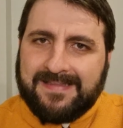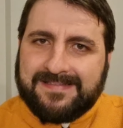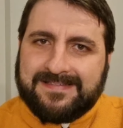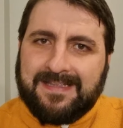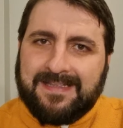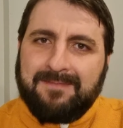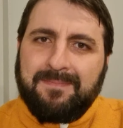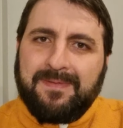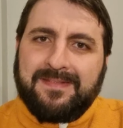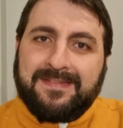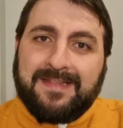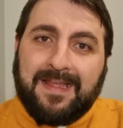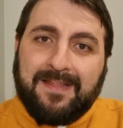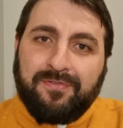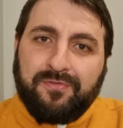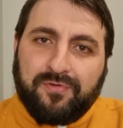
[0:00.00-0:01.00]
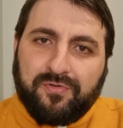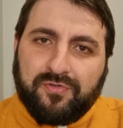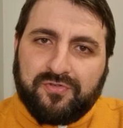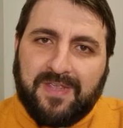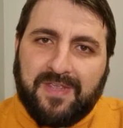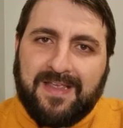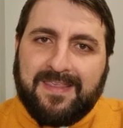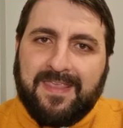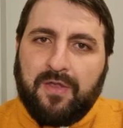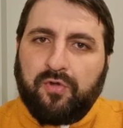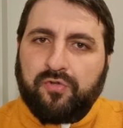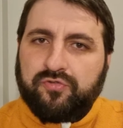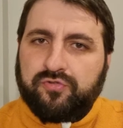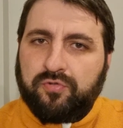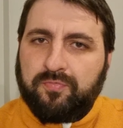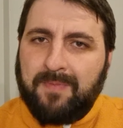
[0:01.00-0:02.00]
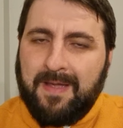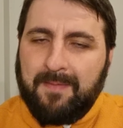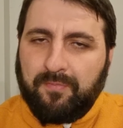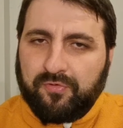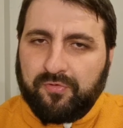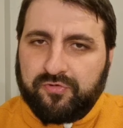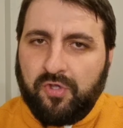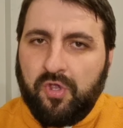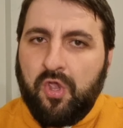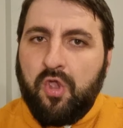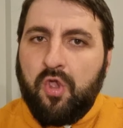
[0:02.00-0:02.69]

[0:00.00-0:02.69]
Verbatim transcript: está invitándonos a que consumamos